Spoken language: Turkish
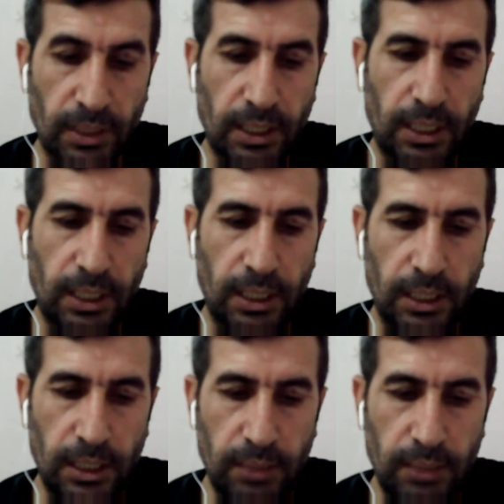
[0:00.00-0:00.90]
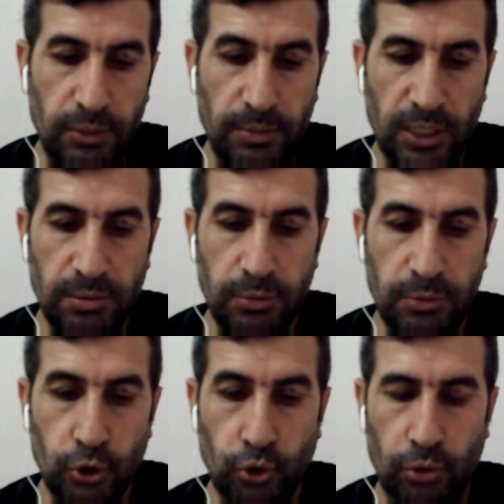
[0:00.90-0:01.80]
e, bilme gibi bir
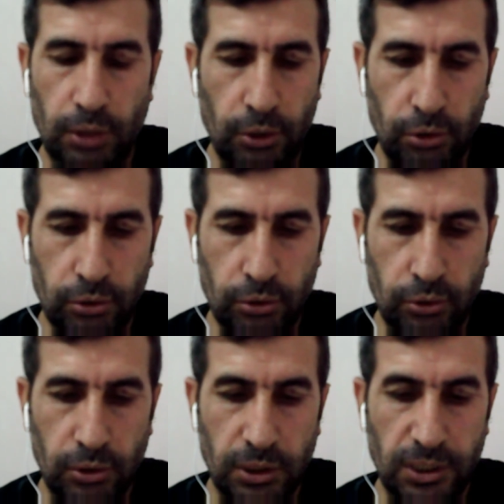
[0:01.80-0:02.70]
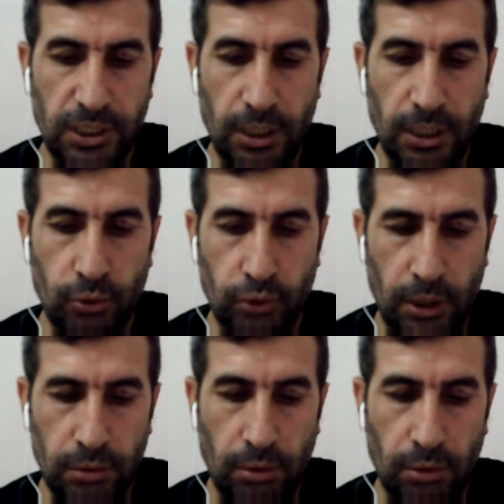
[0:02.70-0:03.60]
sorunları yoktu. Zira Kur'an
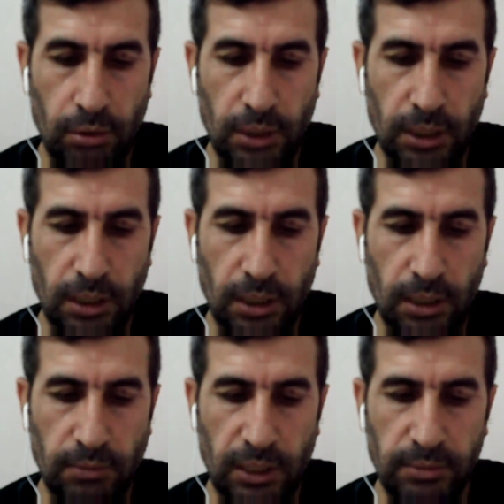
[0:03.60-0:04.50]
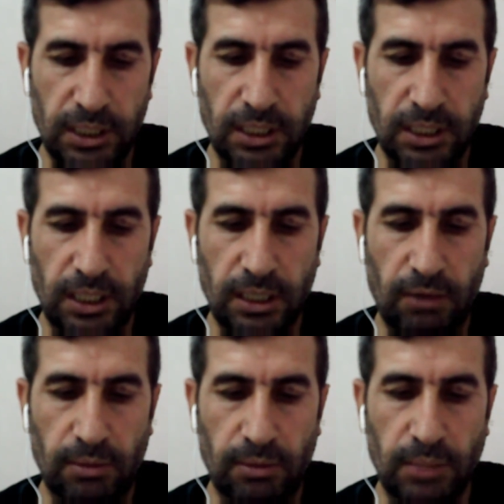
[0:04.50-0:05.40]
onların anlamları bildikleri
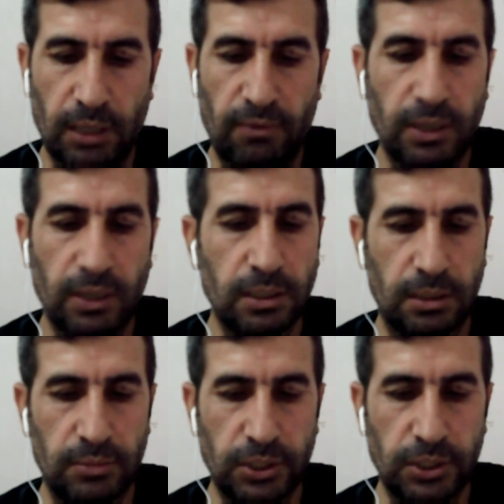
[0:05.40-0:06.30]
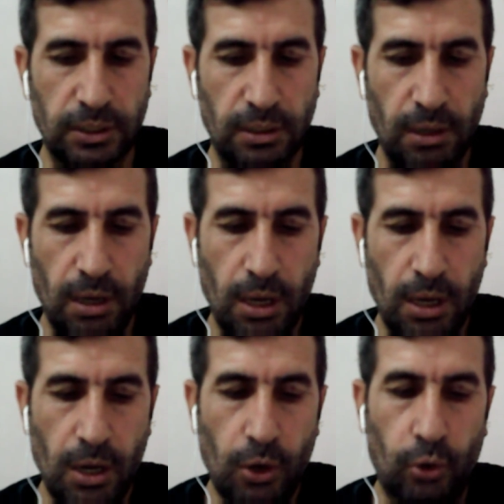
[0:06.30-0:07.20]
kavramlarla vahyedilmişti.
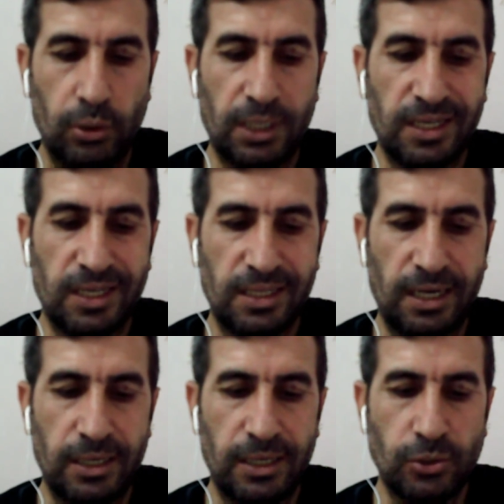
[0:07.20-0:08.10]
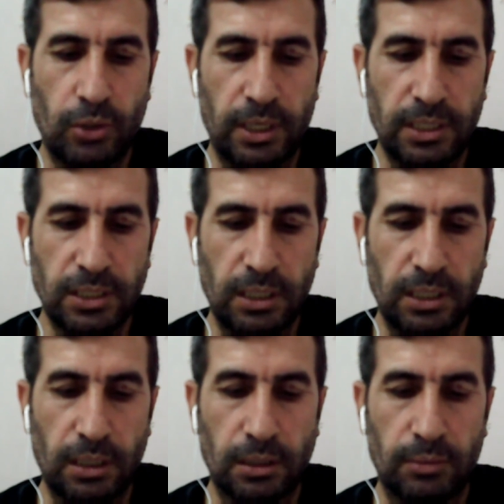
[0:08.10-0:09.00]
Onlar kendilerine söylenen şeyin
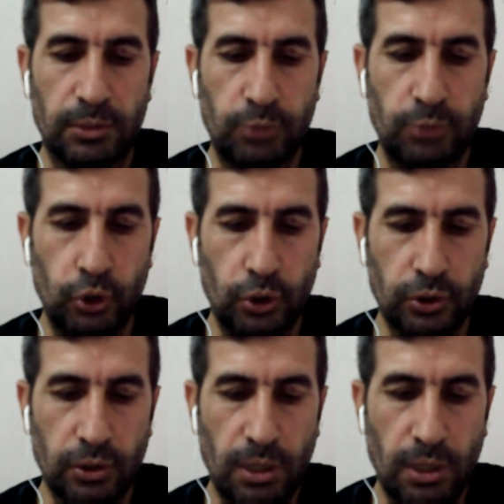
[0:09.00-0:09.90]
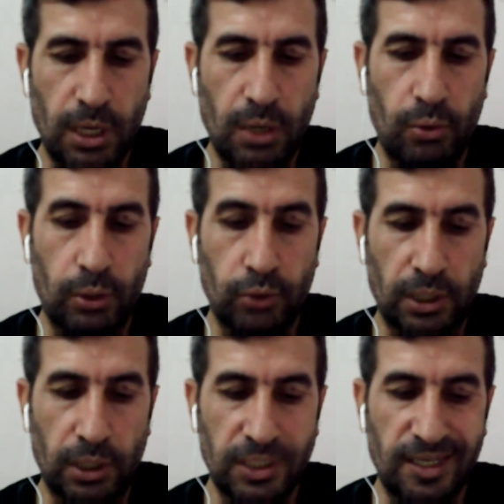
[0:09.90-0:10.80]
anlamını biliyor ve Kur'an'ın
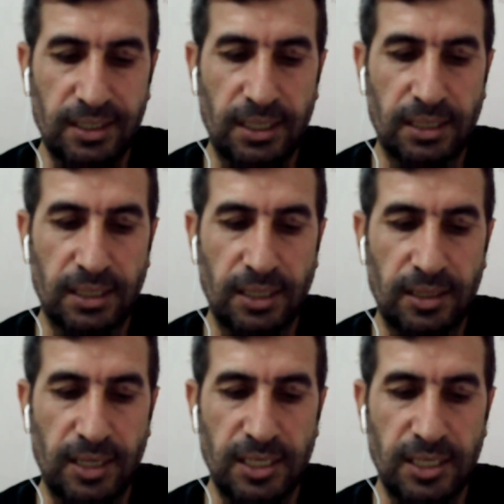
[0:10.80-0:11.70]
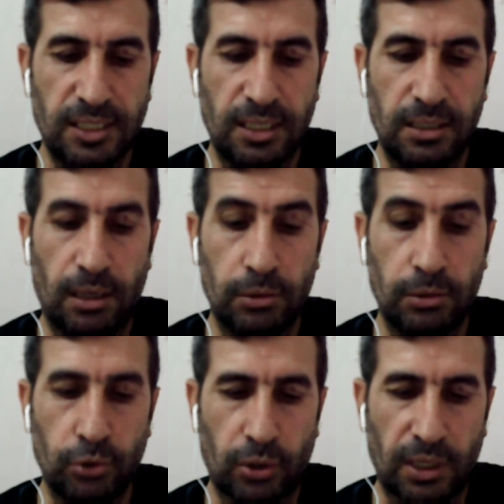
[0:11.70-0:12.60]
kendilerinden ne istediğini
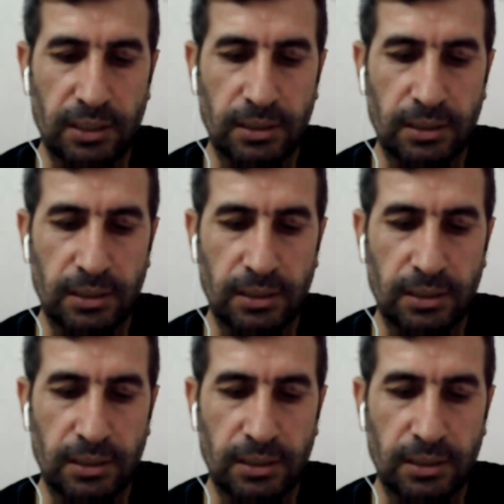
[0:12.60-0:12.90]
anlıyorlardı.